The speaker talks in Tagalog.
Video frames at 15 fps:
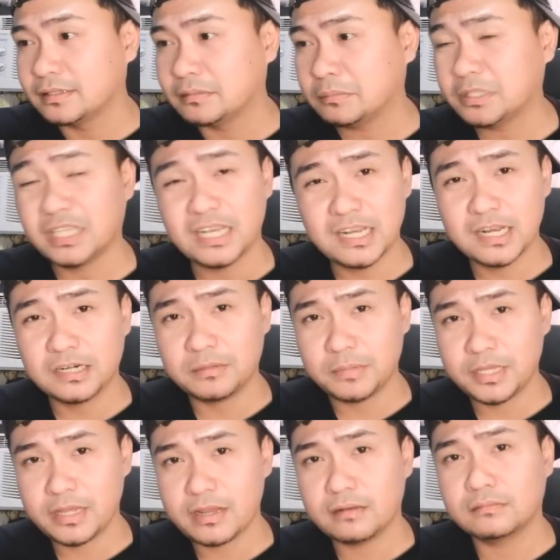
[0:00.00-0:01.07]
Madali lang
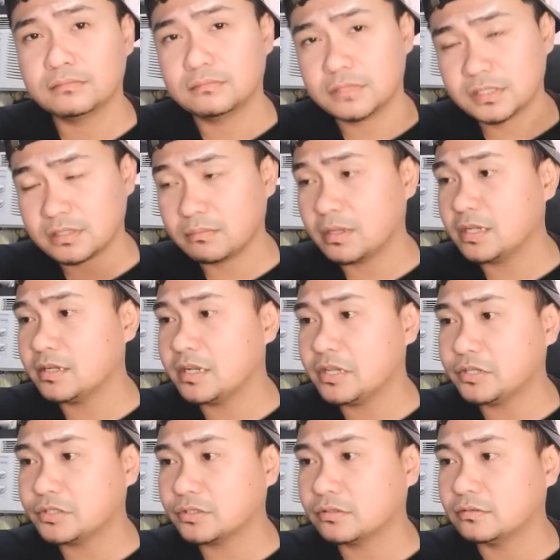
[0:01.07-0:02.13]
naman yan, basta
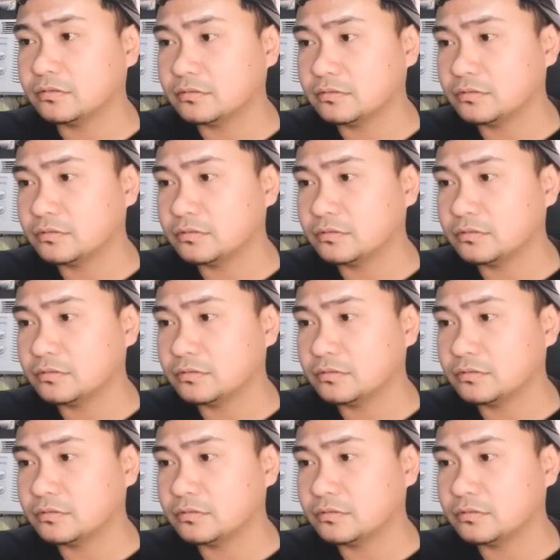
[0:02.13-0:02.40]
validation.